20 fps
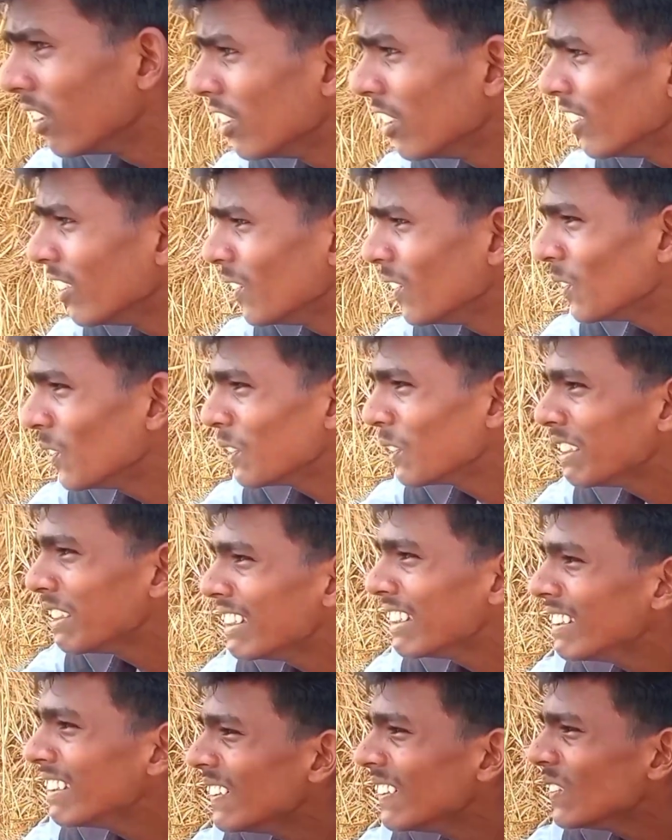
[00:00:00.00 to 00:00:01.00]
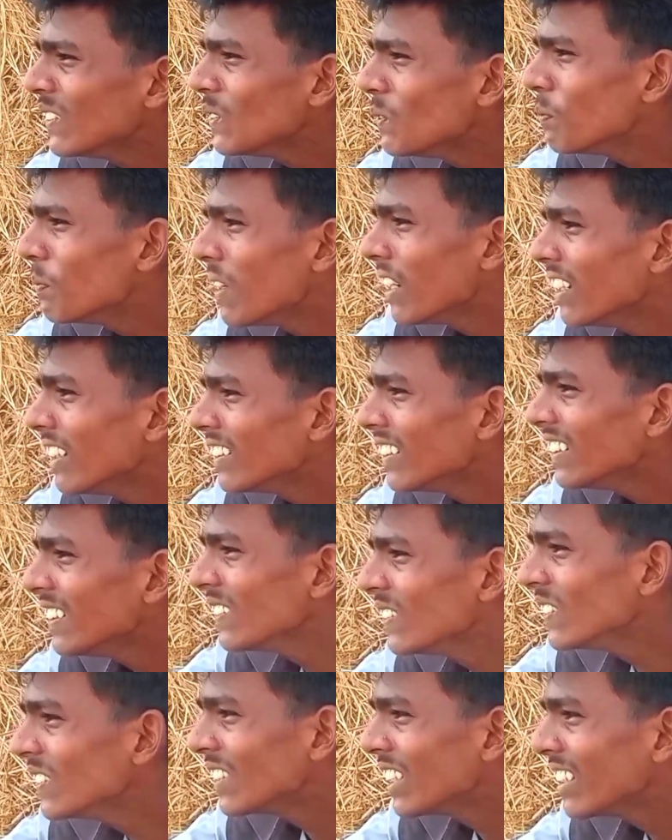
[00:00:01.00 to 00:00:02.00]
ఎల్లో గాయాలు
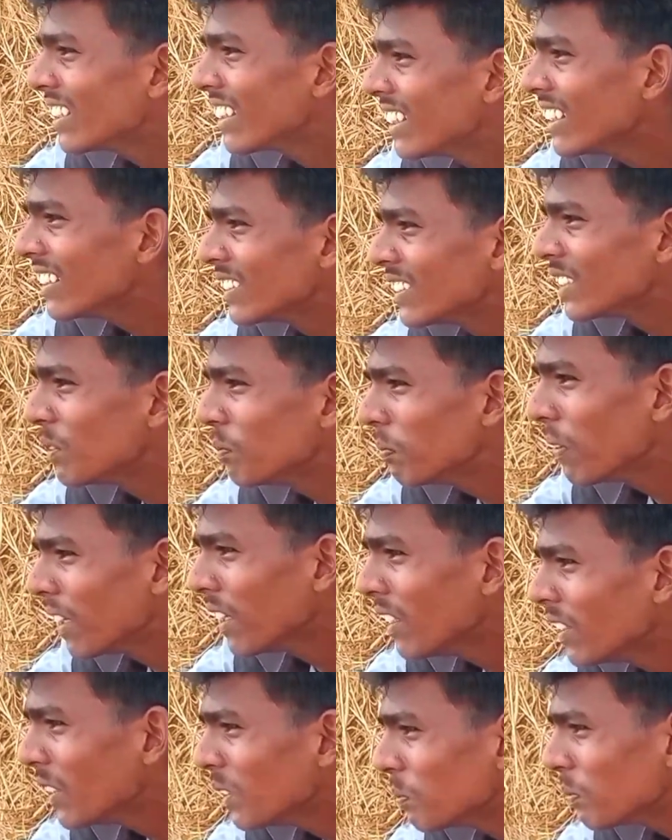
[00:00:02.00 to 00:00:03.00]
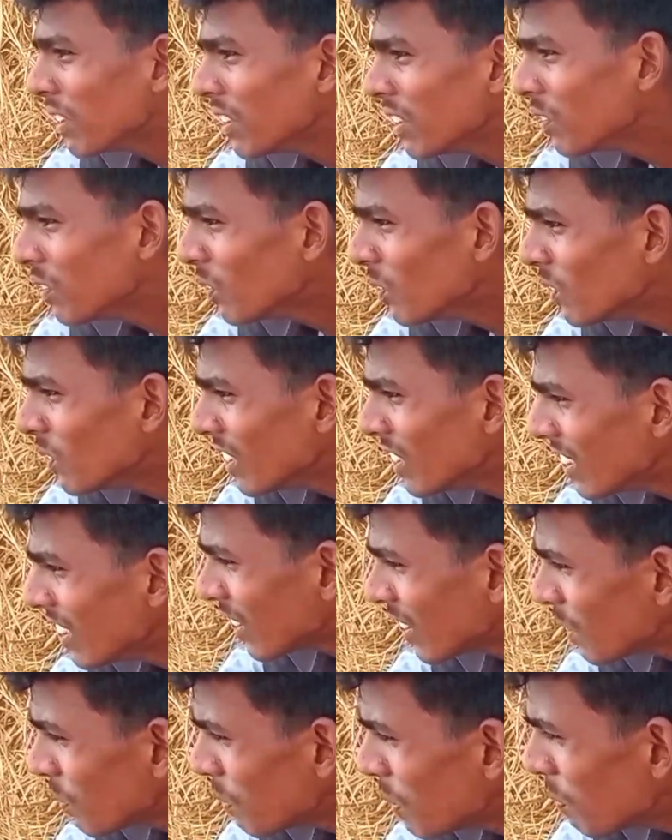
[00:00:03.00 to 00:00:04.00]
పానాలు సిక్కేసి పయనమవుతున్నా
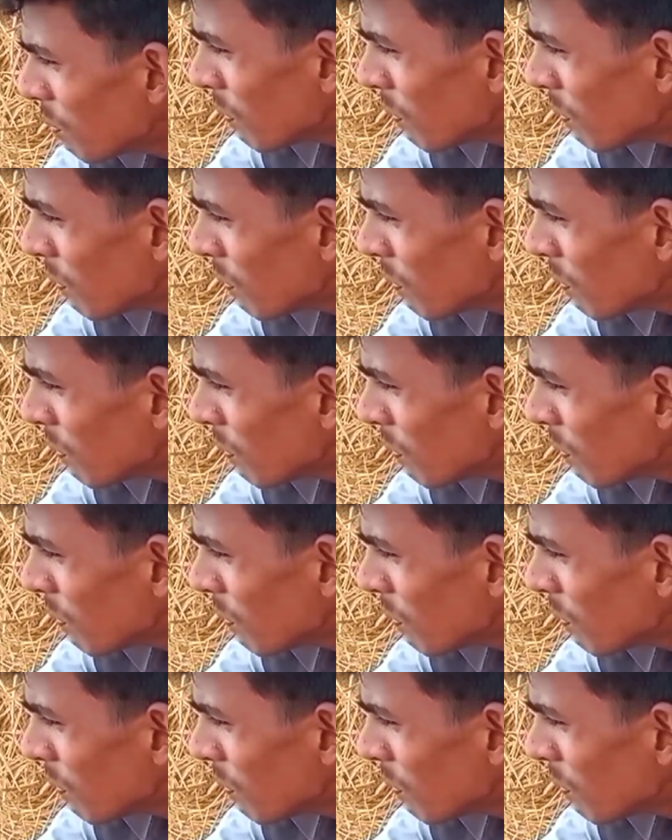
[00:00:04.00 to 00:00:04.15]
బొమ్మ